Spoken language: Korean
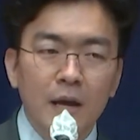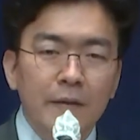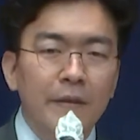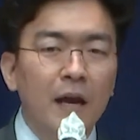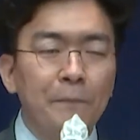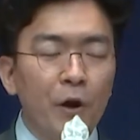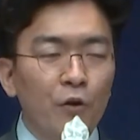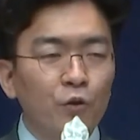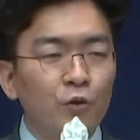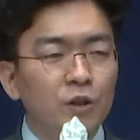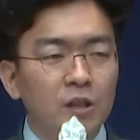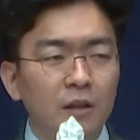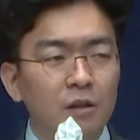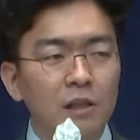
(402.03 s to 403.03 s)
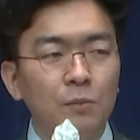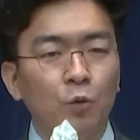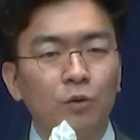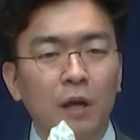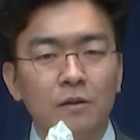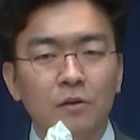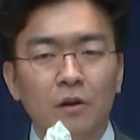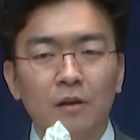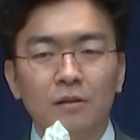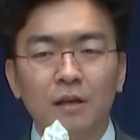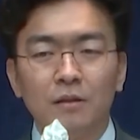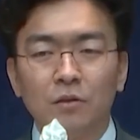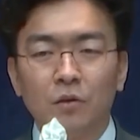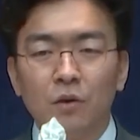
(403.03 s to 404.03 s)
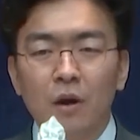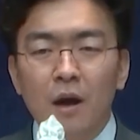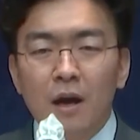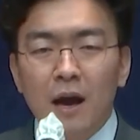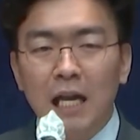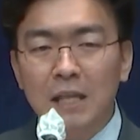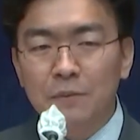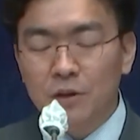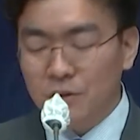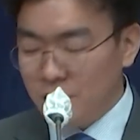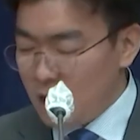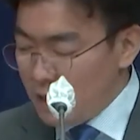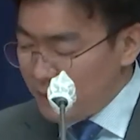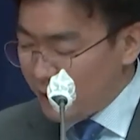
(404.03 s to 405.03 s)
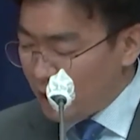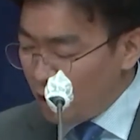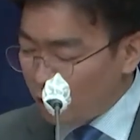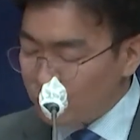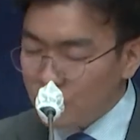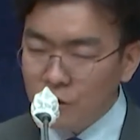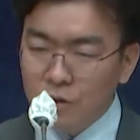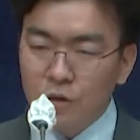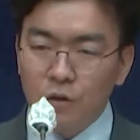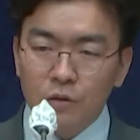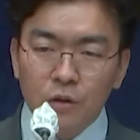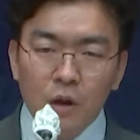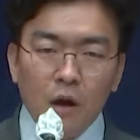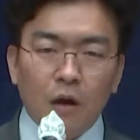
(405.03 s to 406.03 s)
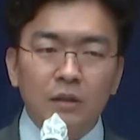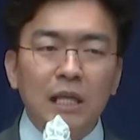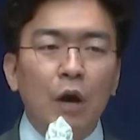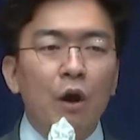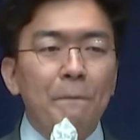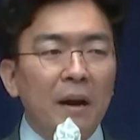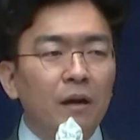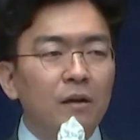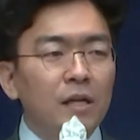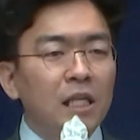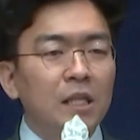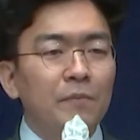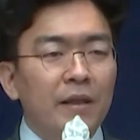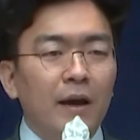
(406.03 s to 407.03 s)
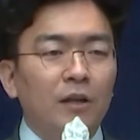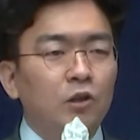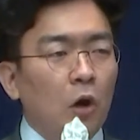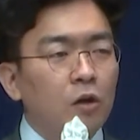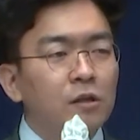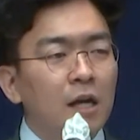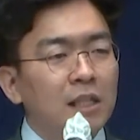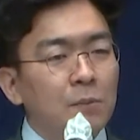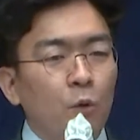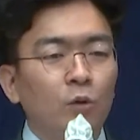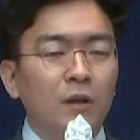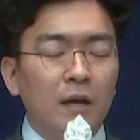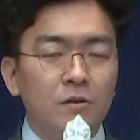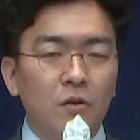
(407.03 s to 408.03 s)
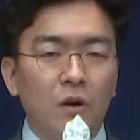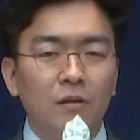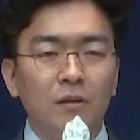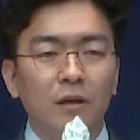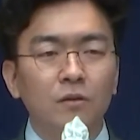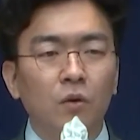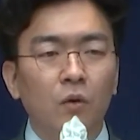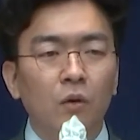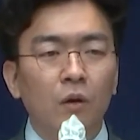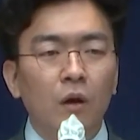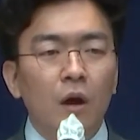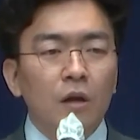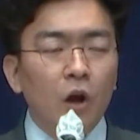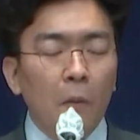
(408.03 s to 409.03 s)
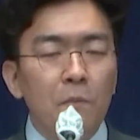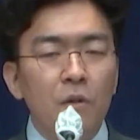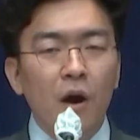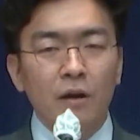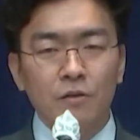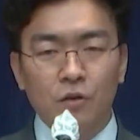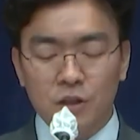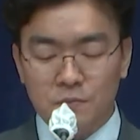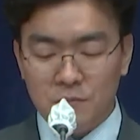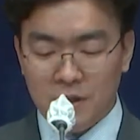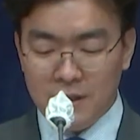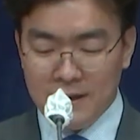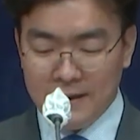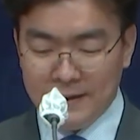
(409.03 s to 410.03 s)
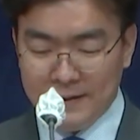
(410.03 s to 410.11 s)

내가 평균치에 들지 못하는 것 같아서 아니면은 내게 어떤 그런 어, 사회 빠른 리듬에 내가 적응하지 못하는 것 같아서 염려하는 것입니다.